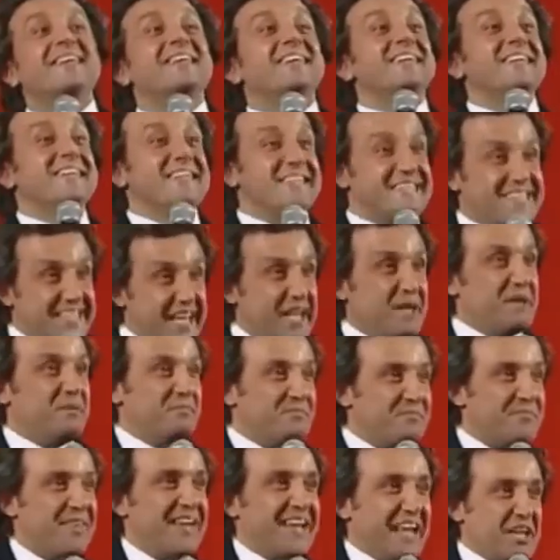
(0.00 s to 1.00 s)
sì,
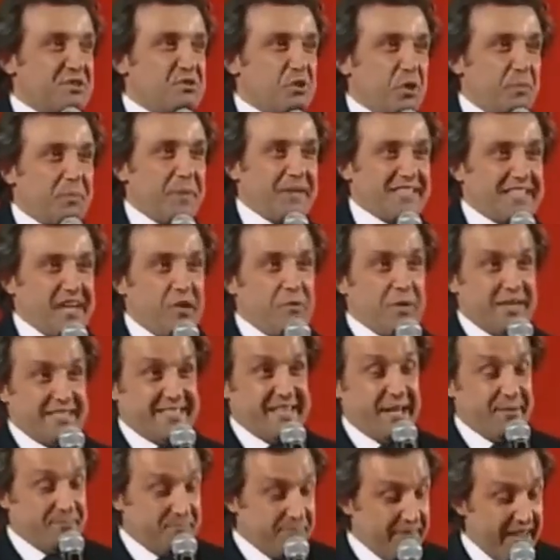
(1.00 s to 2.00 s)
la sorpresa è questa.
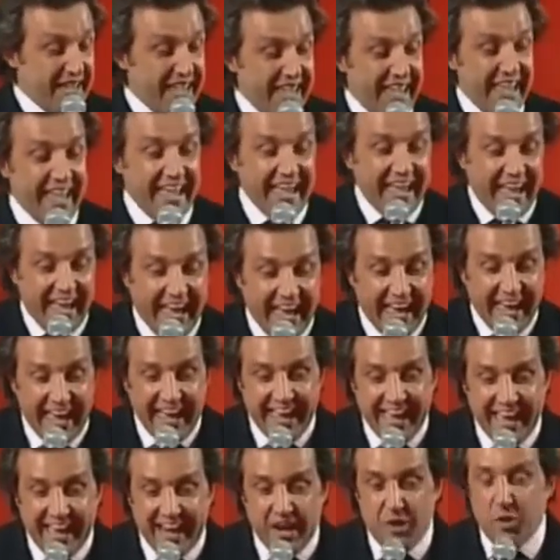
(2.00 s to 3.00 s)

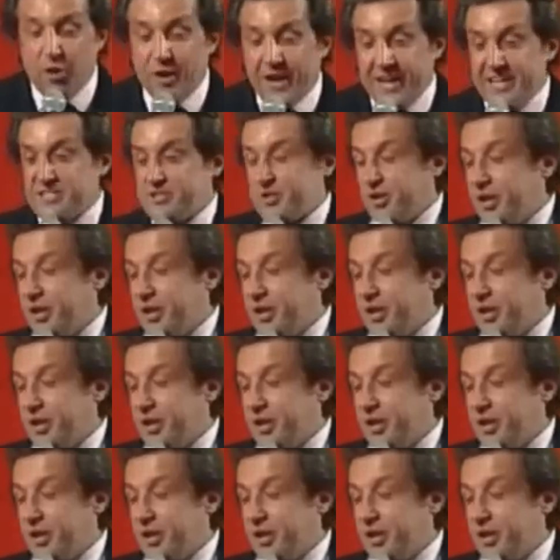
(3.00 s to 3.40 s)
E l'occasione